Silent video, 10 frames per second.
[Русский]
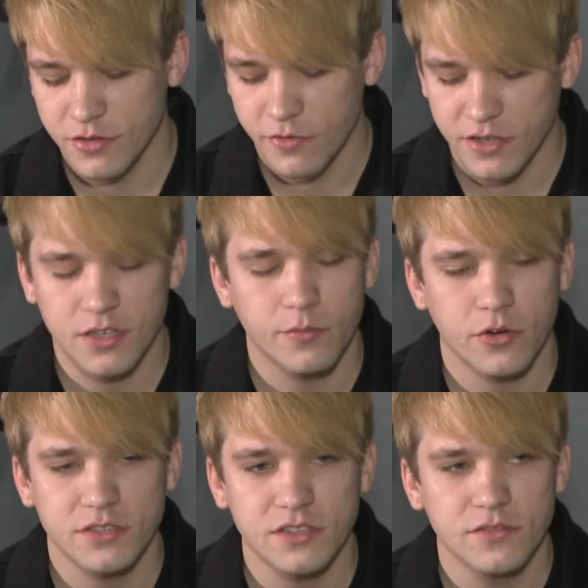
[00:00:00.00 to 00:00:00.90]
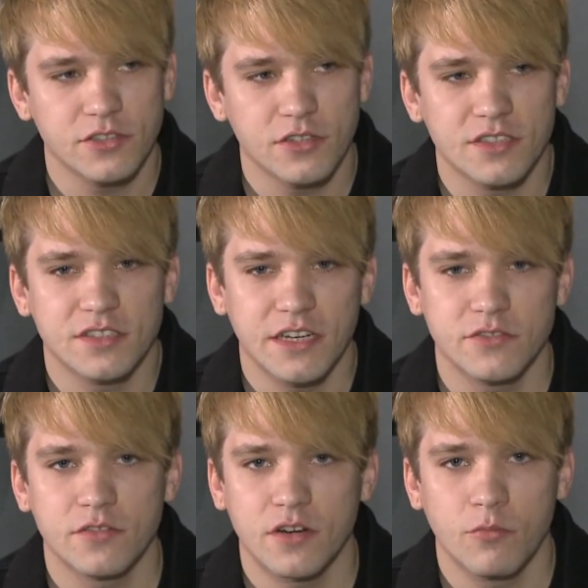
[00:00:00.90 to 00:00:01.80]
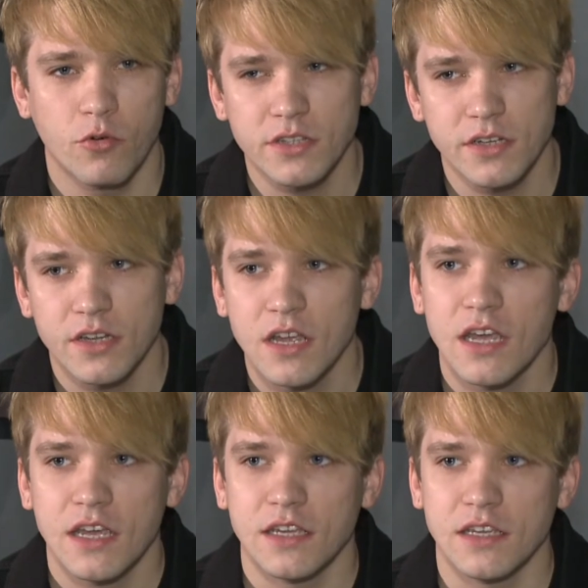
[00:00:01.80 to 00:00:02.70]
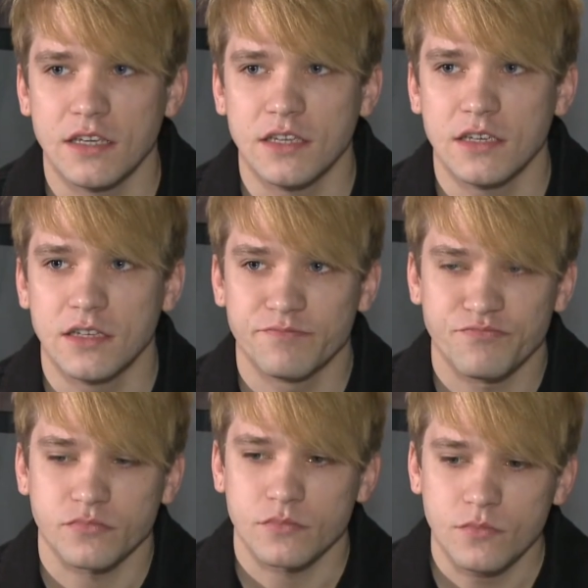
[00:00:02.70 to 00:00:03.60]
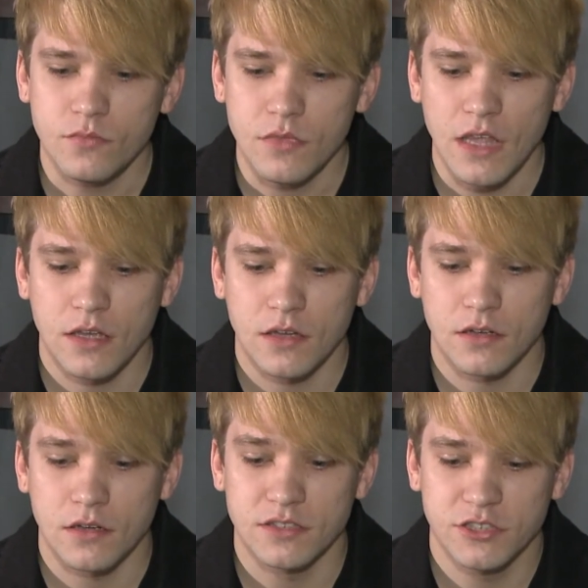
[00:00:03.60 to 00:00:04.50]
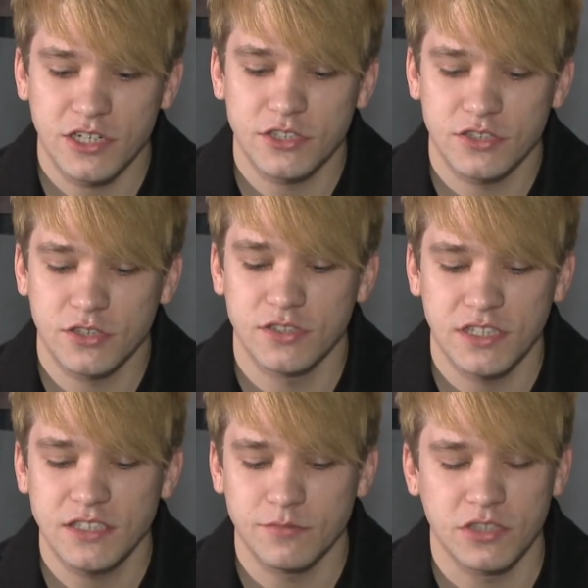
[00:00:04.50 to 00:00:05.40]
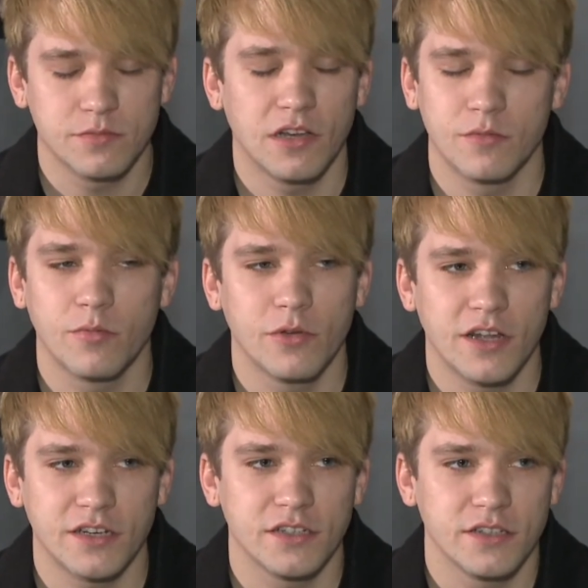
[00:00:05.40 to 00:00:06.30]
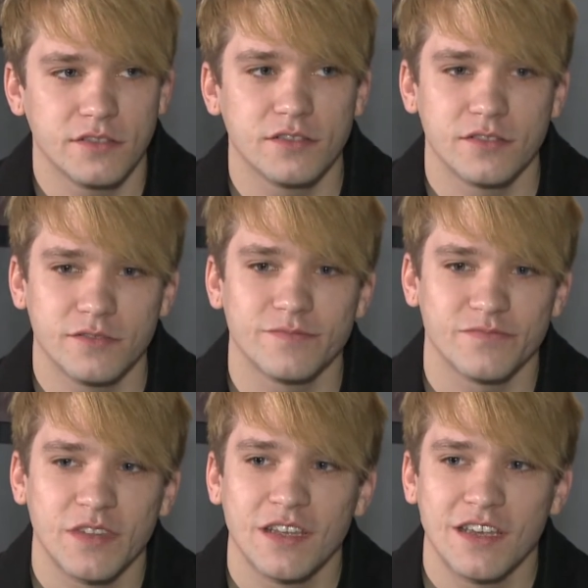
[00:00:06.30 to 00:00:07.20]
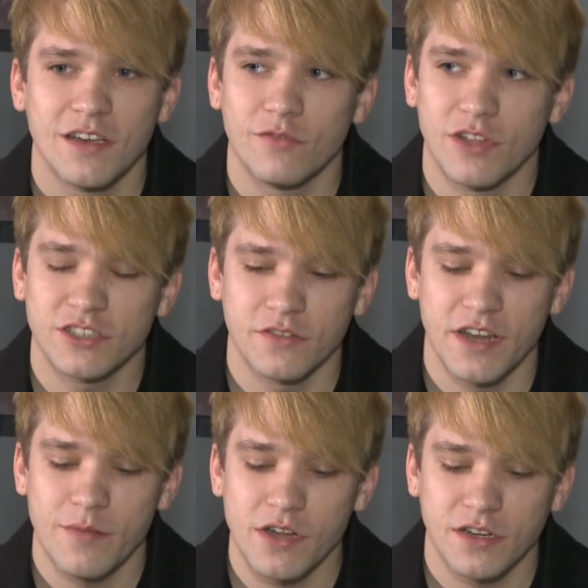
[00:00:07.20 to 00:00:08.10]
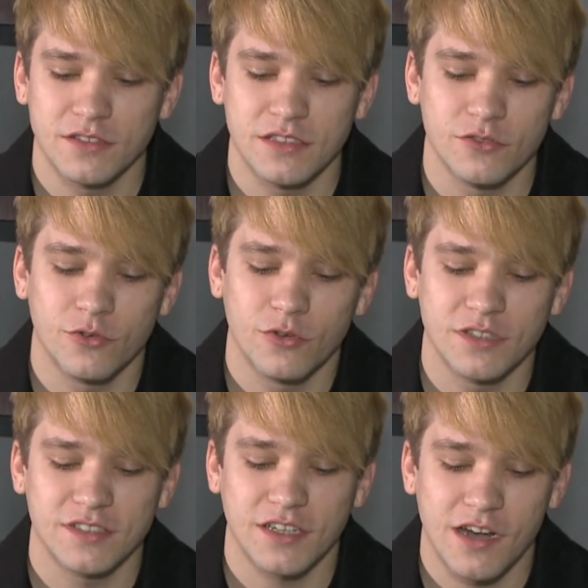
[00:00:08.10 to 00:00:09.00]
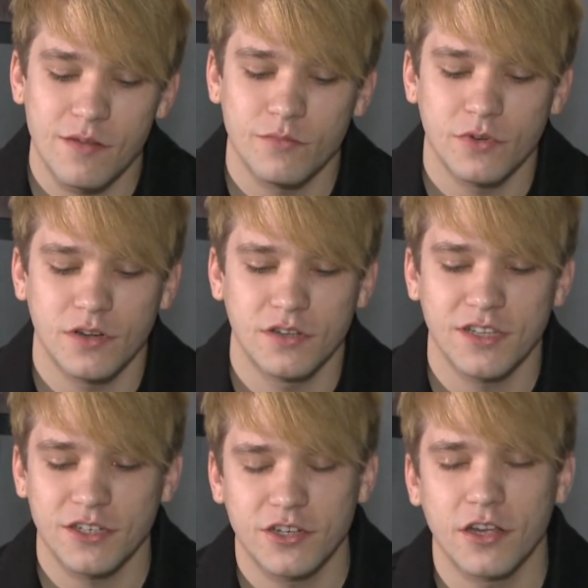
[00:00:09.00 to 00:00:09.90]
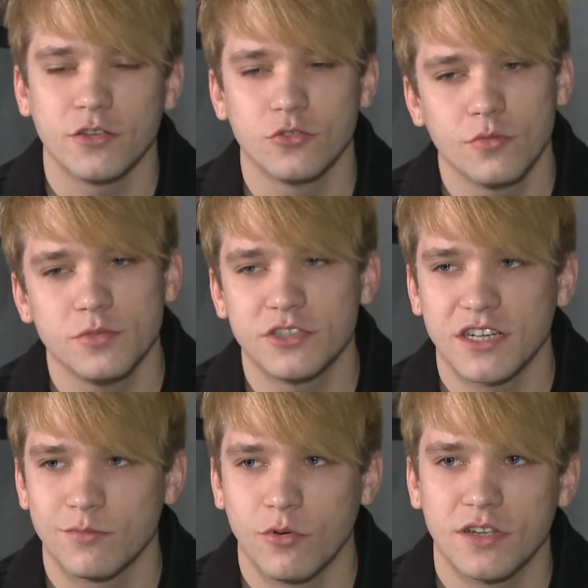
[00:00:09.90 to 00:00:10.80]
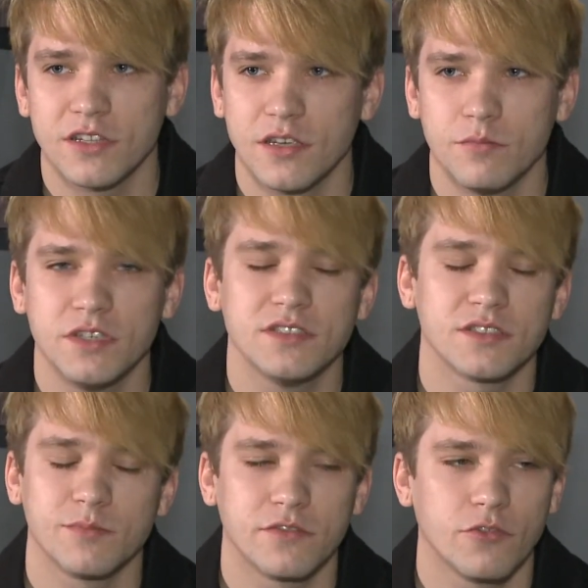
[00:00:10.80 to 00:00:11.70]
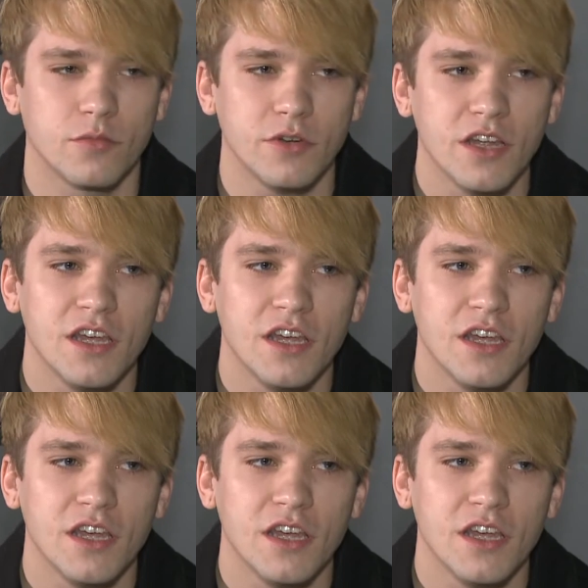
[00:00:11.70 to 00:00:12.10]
не бывает так просто, все это, скорее всего, работа. И э, сейчас же соцсети максимально популярны э, в наше время, но Инстаграм, э, так же как YouTube, сейчас более такие бизнес-платформы,